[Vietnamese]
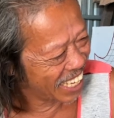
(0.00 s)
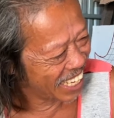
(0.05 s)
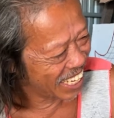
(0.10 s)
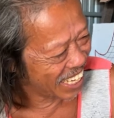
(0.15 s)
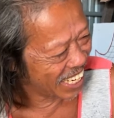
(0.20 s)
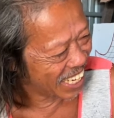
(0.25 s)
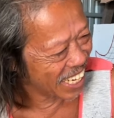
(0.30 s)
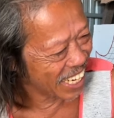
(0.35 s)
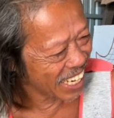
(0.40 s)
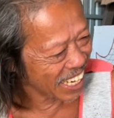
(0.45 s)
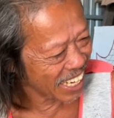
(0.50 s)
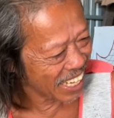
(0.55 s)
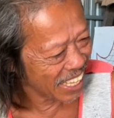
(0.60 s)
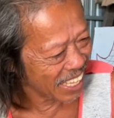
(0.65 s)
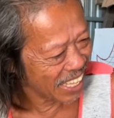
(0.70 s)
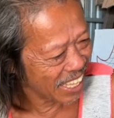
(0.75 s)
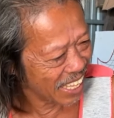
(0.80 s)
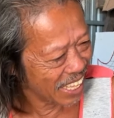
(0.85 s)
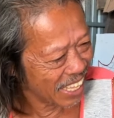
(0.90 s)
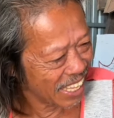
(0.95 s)
chú thì
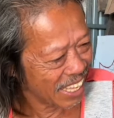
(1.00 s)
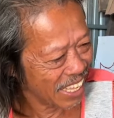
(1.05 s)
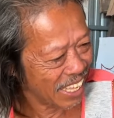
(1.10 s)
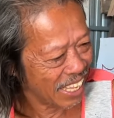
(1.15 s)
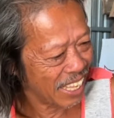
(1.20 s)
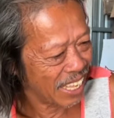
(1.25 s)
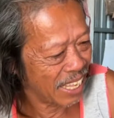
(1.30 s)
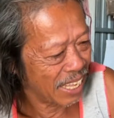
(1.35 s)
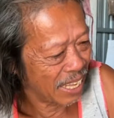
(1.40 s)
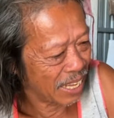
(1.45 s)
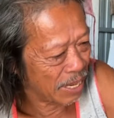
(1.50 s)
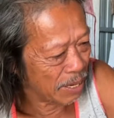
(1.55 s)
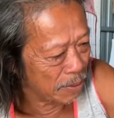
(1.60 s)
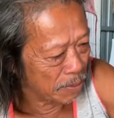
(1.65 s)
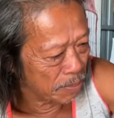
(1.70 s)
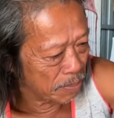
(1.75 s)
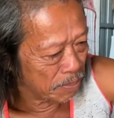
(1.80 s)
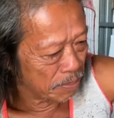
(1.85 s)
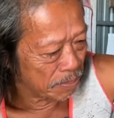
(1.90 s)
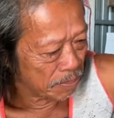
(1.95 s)
ờ, cô chú anh chị cũng đã
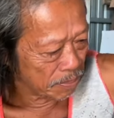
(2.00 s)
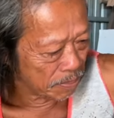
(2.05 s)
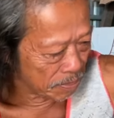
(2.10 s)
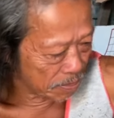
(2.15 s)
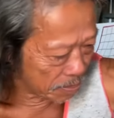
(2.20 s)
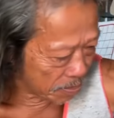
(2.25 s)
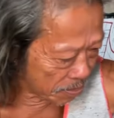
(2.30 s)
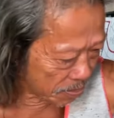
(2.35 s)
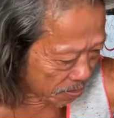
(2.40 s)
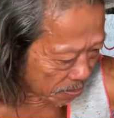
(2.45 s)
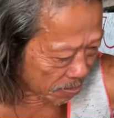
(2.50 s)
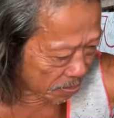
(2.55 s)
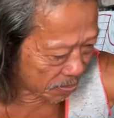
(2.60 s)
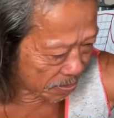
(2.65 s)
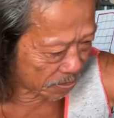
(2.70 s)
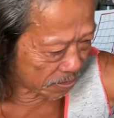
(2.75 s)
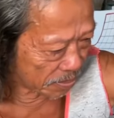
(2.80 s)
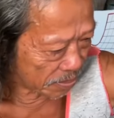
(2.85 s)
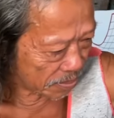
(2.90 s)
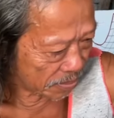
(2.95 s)
biết rồi lớn tuổi
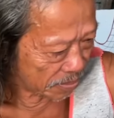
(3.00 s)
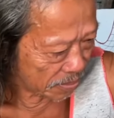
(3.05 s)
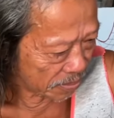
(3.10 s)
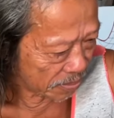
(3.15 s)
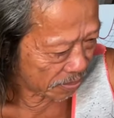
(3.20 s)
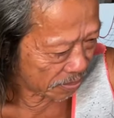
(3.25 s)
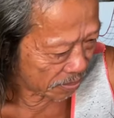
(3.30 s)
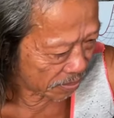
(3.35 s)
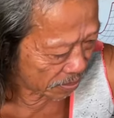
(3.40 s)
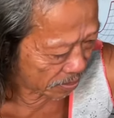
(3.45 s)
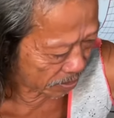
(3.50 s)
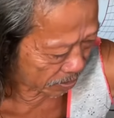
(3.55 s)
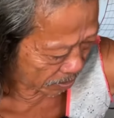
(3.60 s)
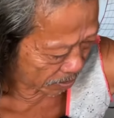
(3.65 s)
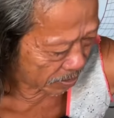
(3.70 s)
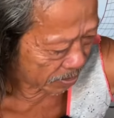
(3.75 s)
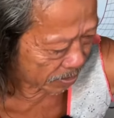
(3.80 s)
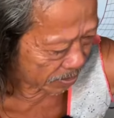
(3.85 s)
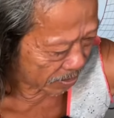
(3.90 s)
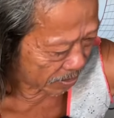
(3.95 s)
ờ, không có làm gì
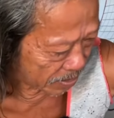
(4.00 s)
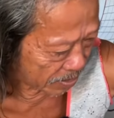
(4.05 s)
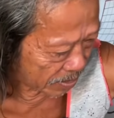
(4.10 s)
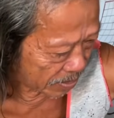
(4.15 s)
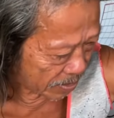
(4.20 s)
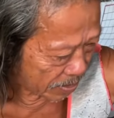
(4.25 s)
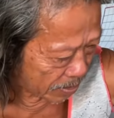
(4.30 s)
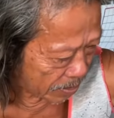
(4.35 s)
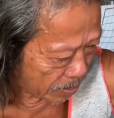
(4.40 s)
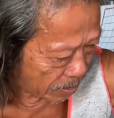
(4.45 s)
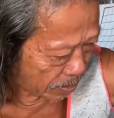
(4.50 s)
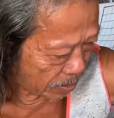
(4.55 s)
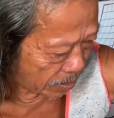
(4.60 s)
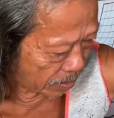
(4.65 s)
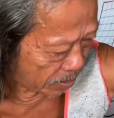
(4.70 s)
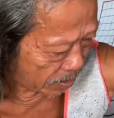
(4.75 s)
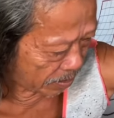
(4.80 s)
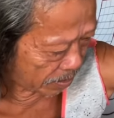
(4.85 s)
ngoài việc